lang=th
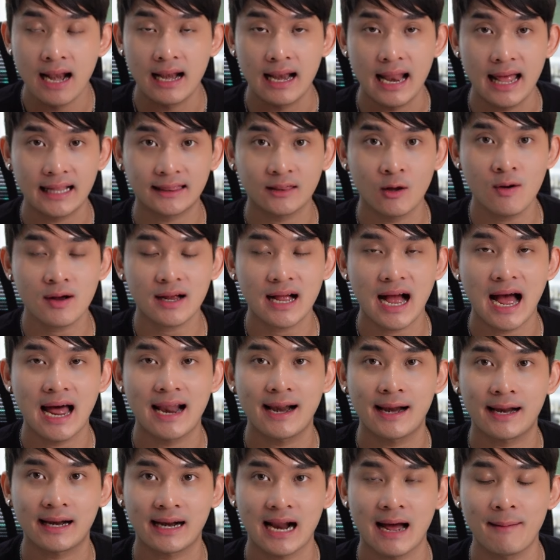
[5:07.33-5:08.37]
และต้องกา
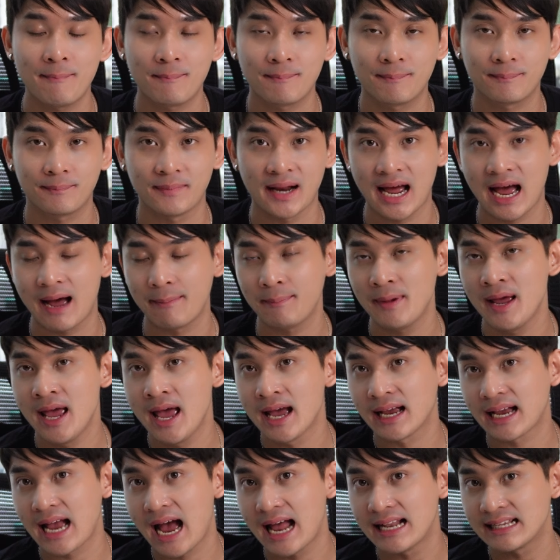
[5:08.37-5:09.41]
รรับนะครับ
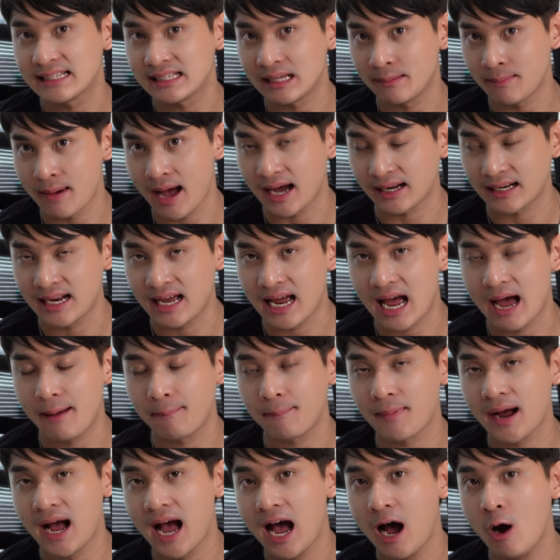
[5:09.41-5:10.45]
การสมัครนะครับ
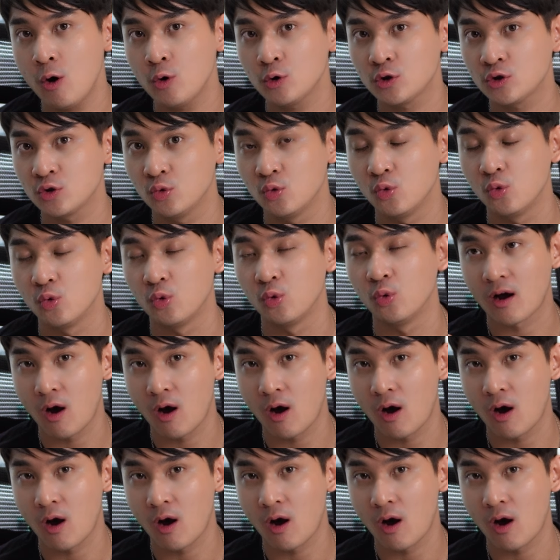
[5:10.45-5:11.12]
เข้าสู่